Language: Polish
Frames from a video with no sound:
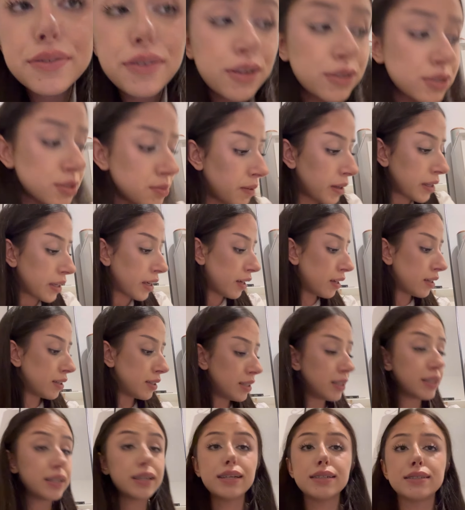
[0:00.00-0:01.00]
w Rosmanie
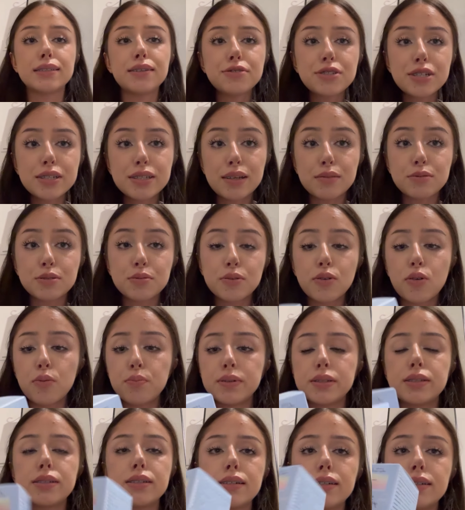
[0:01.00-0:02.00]
i zawsze chciałam sobie
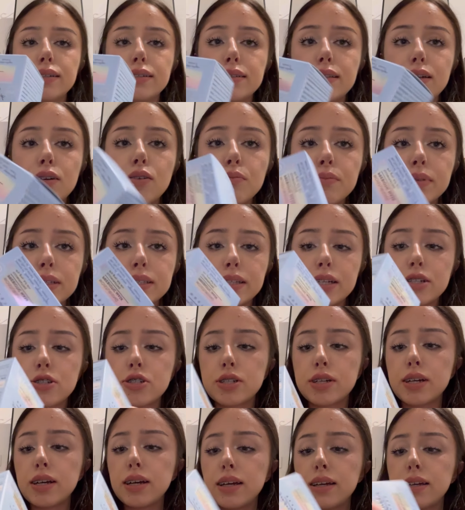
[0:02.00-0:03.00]
kupić e, taką
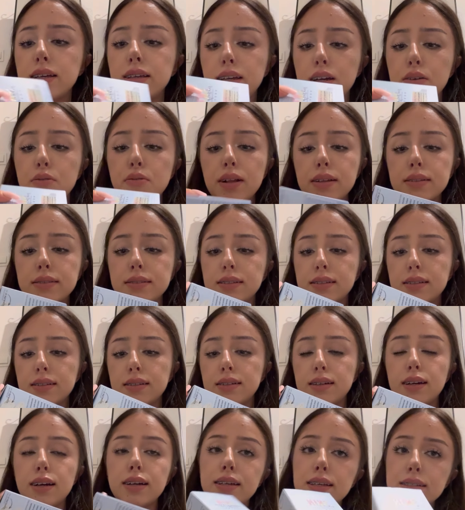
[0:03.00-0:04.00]
maseczkę i akurat
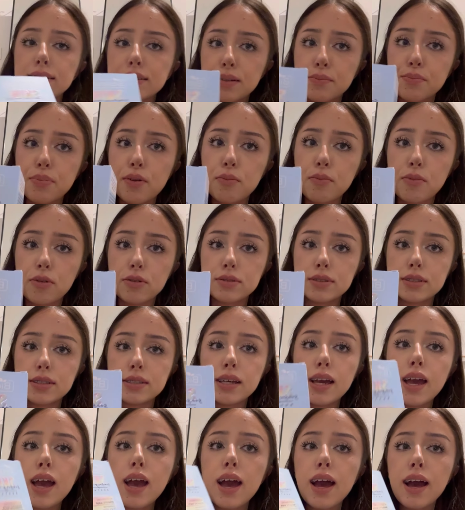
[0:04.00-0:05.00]
jest na
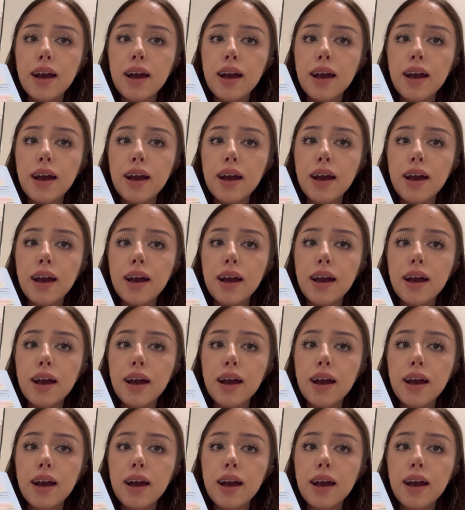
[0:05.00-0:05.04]
promocji,